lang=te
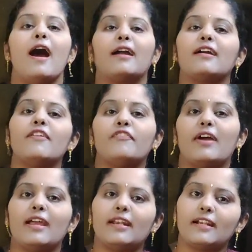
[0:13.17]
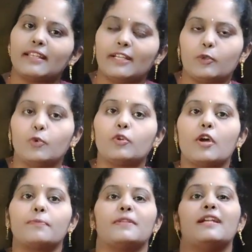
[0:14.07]
అక్క ఫైవ్ హండ్రెడ్ కి టూ
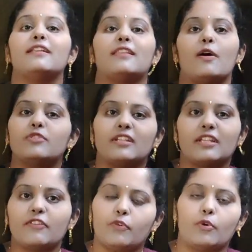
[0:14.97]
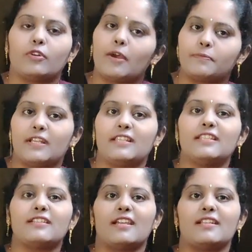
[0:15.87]
టాప్స్ అండ్ థౌసండ్ కి ఫోర్ టాప్స్
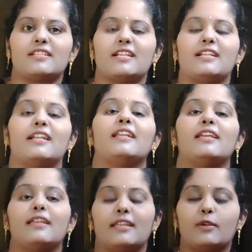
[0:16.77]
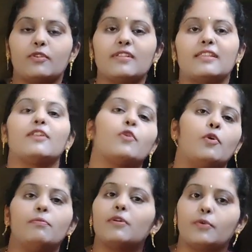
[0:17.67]
అనేది షేర్ చేయండి అని ఈ రోజు అయితే
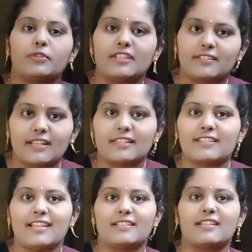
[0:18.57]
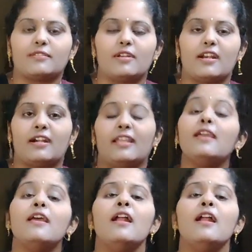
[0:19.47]
కోంబో కుర్తీస్ అయితే షేర్ చేస్తున్నానండి